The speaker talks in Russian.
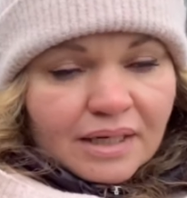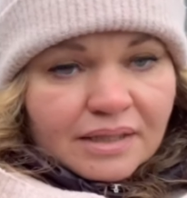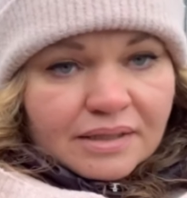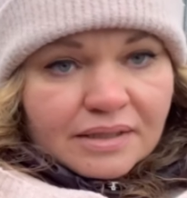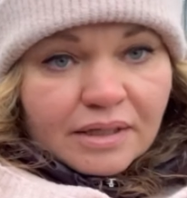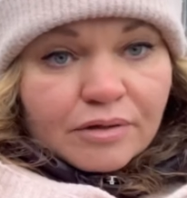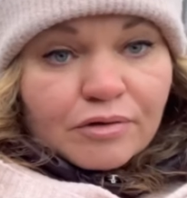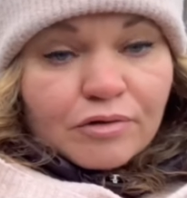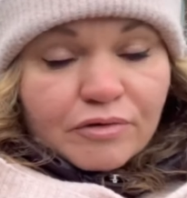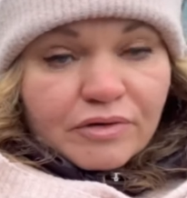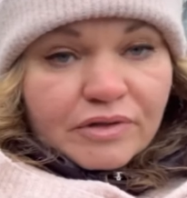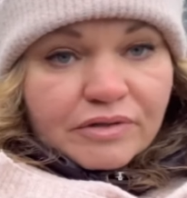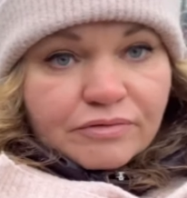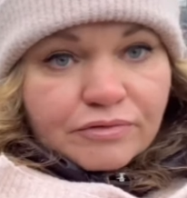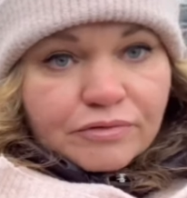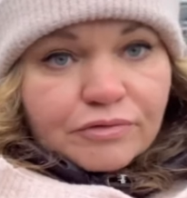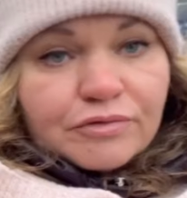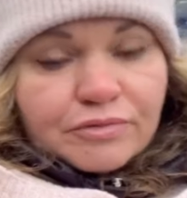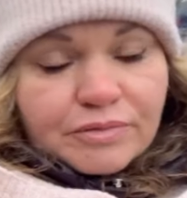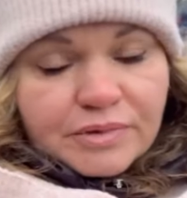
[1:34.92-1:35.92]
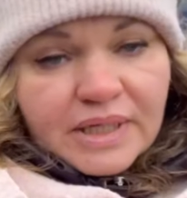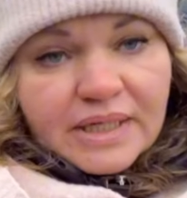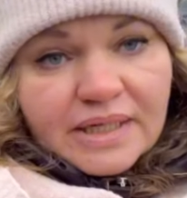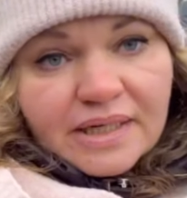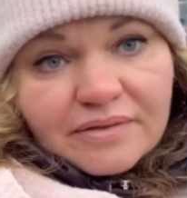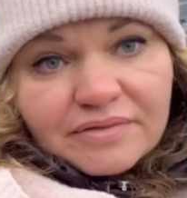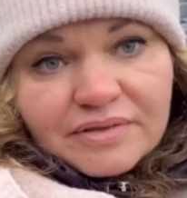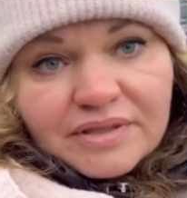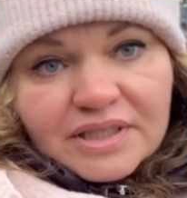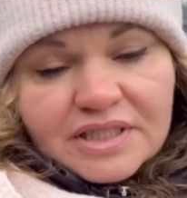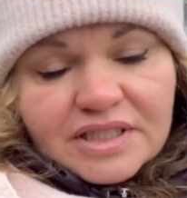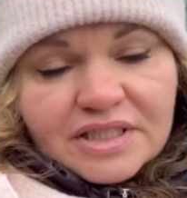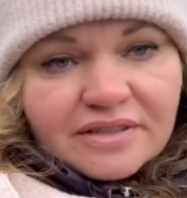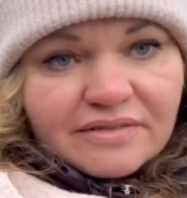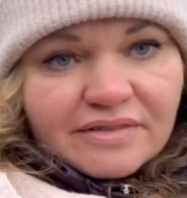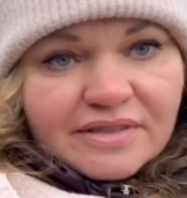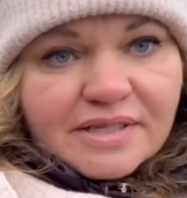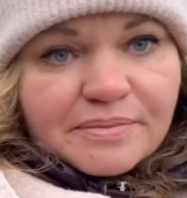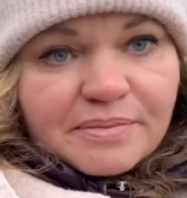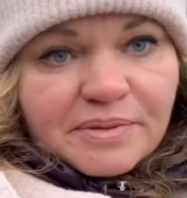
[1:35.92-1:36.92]
такого ну, ярко
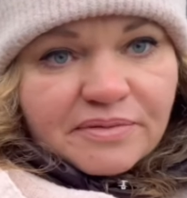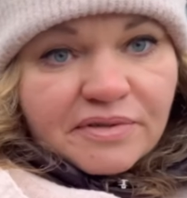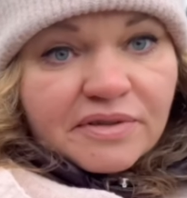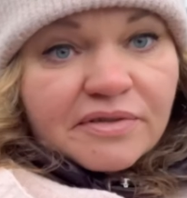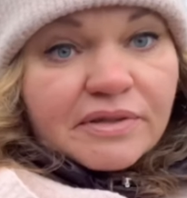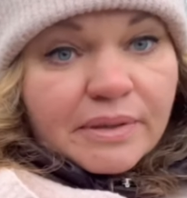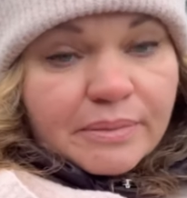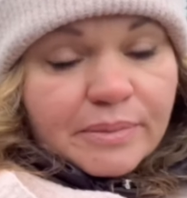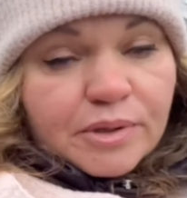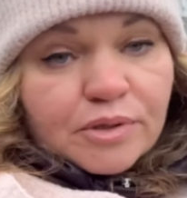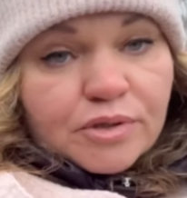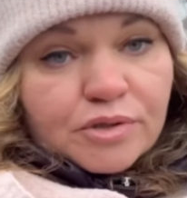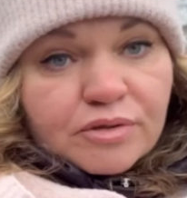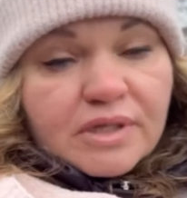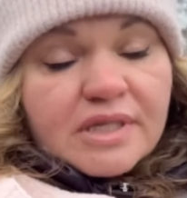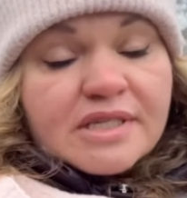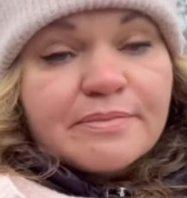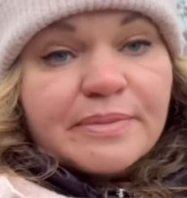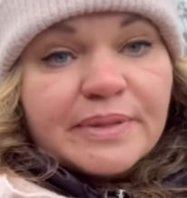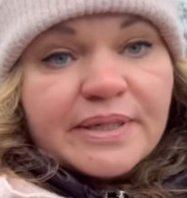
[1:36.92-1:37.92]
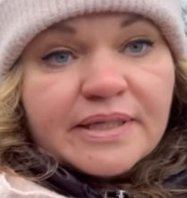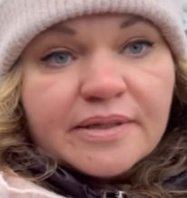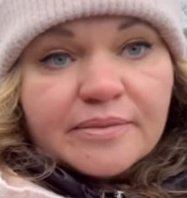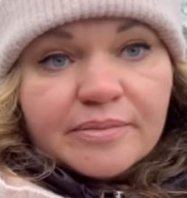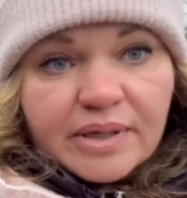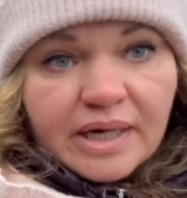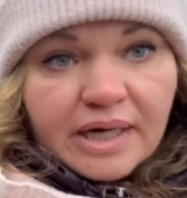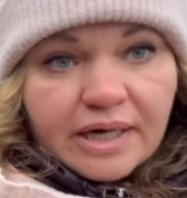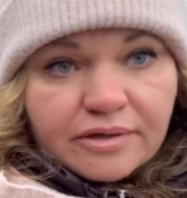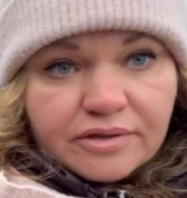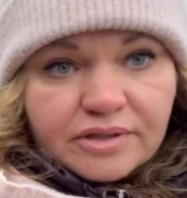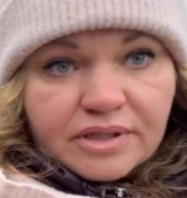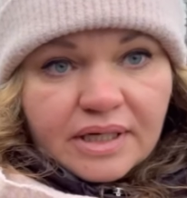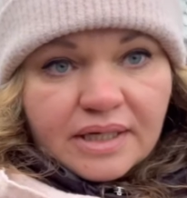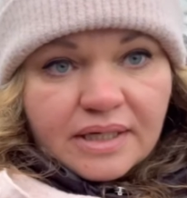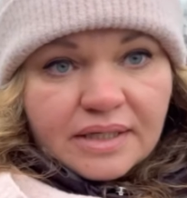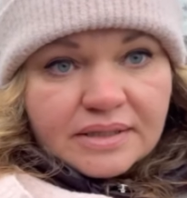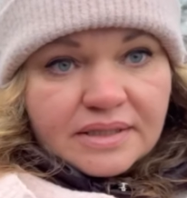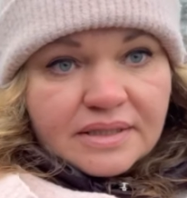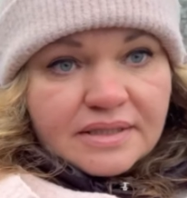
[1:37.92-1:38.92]
выраженного за прививками, то есть у нас принимают
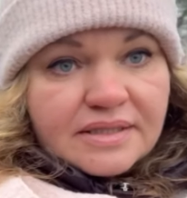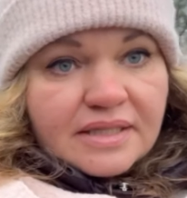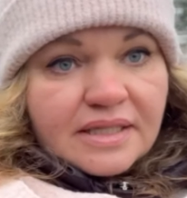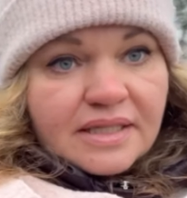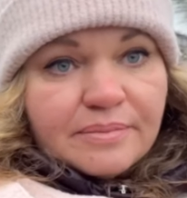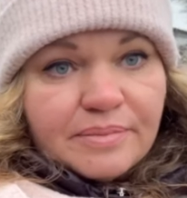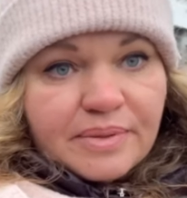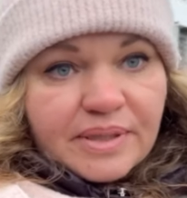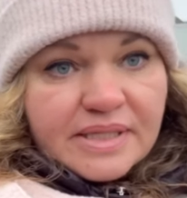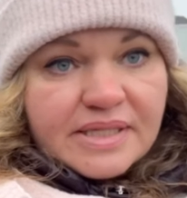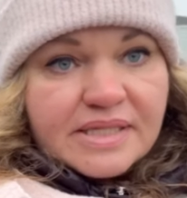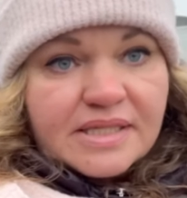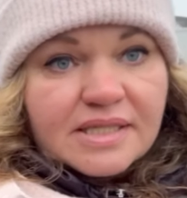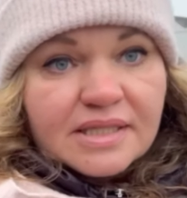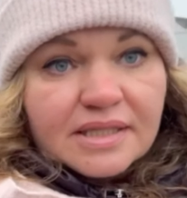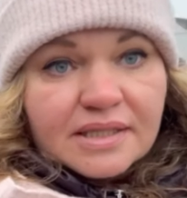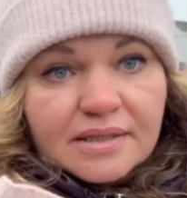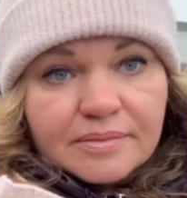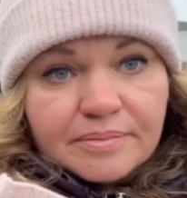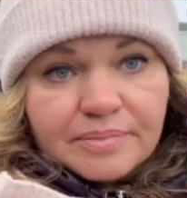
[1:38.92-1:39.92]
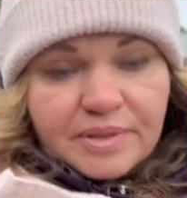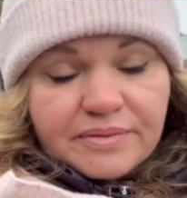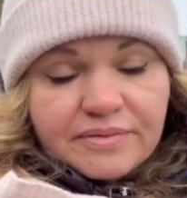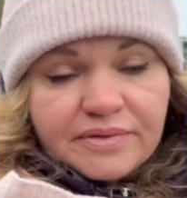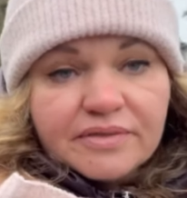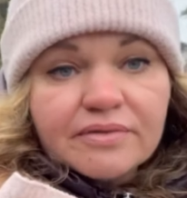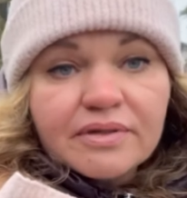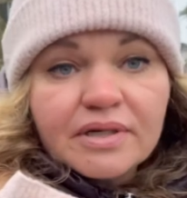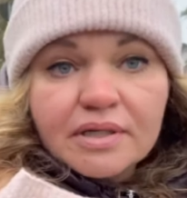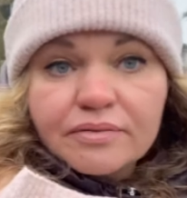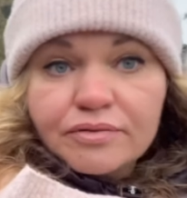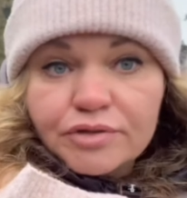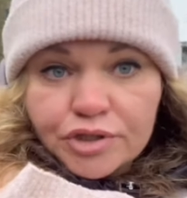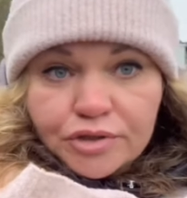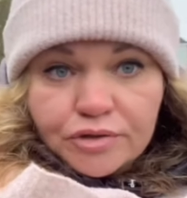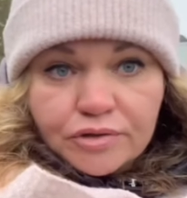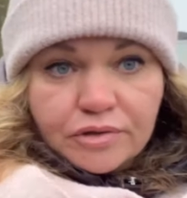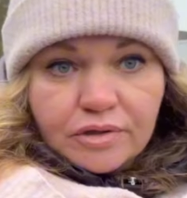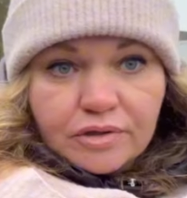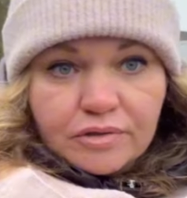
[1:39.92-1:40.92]
детей без э, прививок в
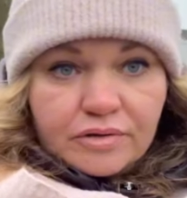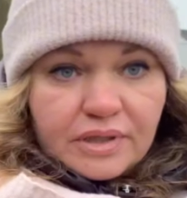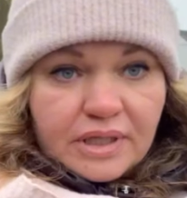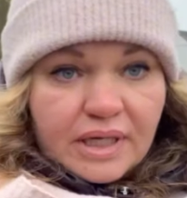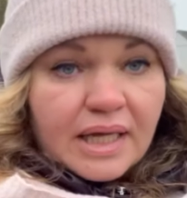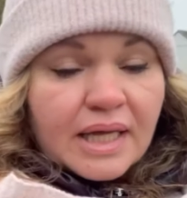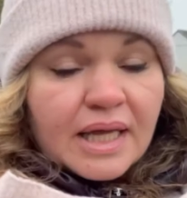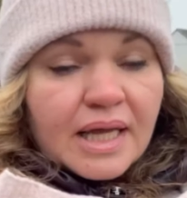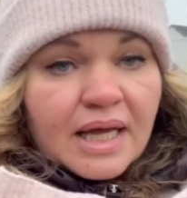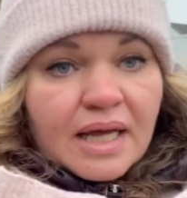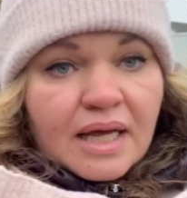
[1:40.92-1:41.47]
школу, да.